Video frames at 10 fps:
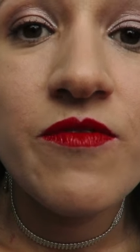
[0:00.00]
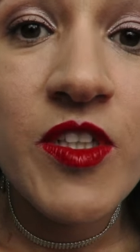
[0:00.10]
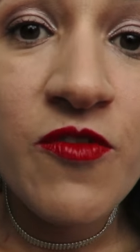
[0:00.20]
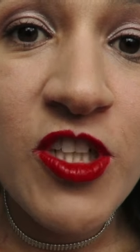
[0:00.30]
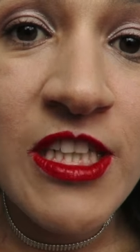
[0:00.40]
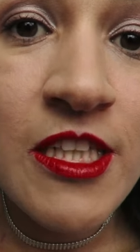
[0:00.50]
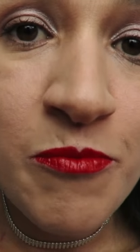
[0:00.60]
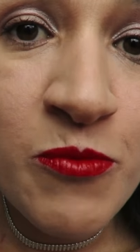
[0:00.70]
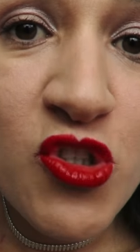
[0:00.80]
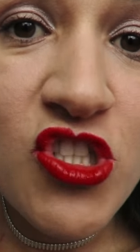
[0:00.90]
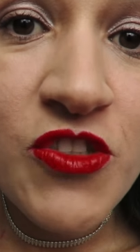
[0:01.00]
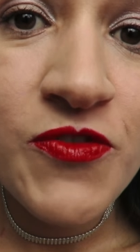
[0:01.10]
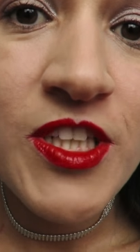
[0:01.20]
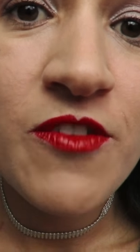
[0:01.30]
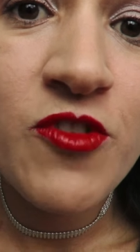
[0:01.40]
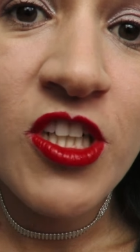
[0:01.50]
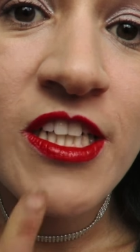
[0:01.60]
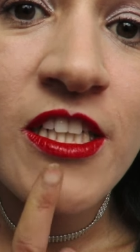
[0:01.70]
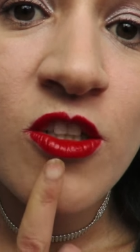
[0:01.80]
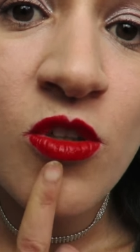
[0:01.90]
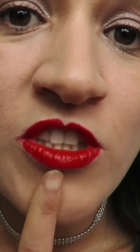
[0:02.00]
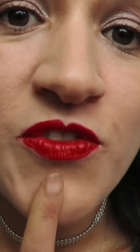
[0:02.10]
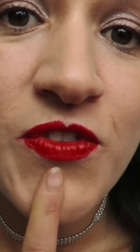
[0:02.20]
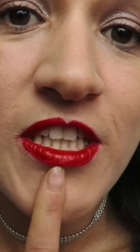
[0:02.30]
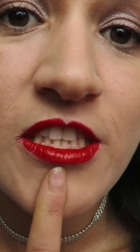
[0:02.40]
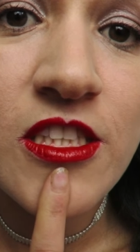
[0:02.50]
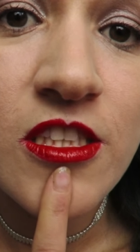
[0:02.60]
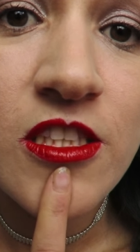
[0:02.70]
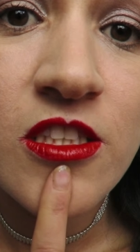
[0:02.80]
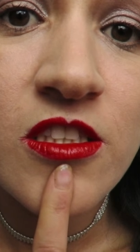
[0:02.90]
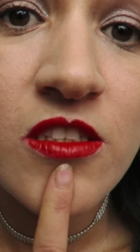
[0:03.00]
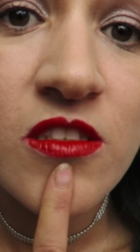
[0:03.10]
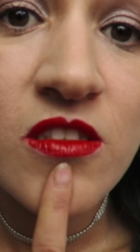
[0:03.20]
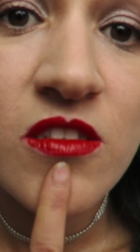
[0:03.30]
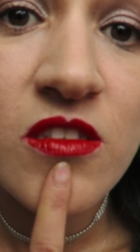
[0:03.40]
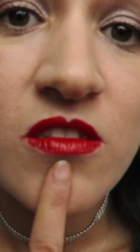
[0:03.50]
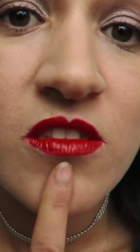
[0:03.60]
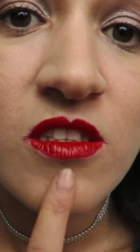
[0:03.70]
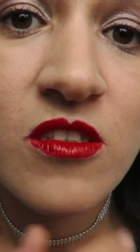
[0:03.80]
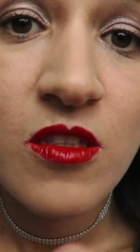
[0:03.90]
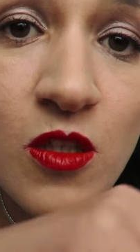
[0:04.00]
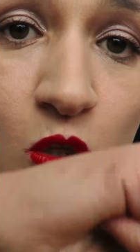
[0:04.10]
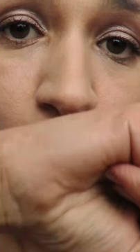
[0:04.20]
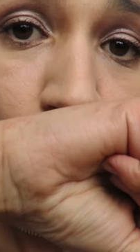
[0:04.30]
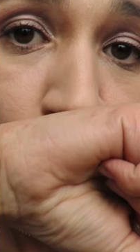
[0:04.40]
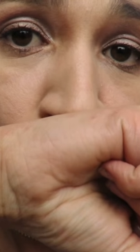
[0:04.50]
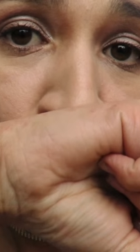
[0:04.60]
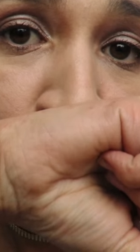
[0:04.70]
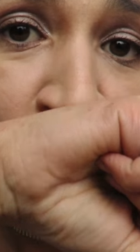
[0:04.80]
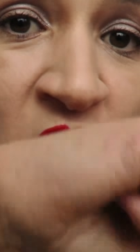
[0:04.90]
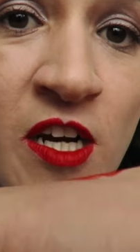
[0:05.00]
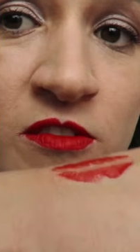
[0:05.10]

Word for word: Wir wollen Lippenstift, der wirklich kussfest ist. Hm.